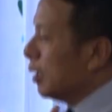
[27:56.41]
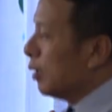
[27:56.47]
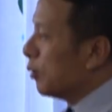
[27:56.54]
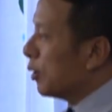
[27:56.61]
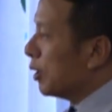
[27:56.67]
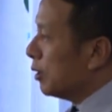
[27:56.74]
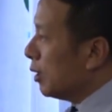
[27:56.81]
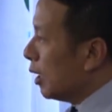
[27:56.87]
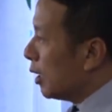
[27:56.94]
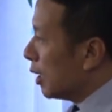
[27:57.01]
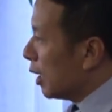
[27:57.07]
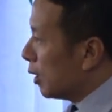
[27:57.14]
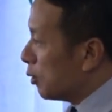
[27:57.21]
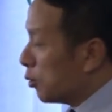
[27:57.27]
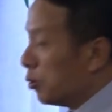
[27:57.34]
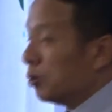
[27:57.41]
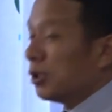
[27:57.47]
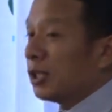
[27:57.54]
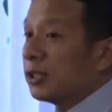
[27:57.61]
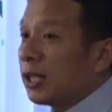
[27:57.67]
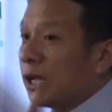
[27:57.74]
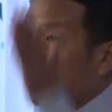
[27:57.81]
เราได้เรียนรู้
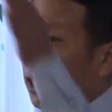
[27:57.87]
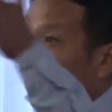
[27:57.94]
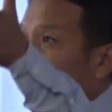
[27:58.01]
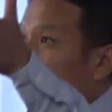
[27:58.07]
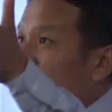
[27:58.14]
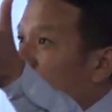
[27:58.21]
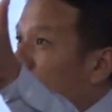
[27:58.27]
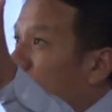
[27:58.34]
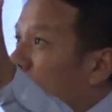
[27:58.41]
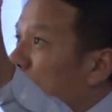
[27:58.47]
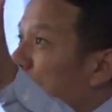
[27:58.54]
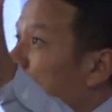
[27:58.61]
ตั้งแต่แรกแล้วว่า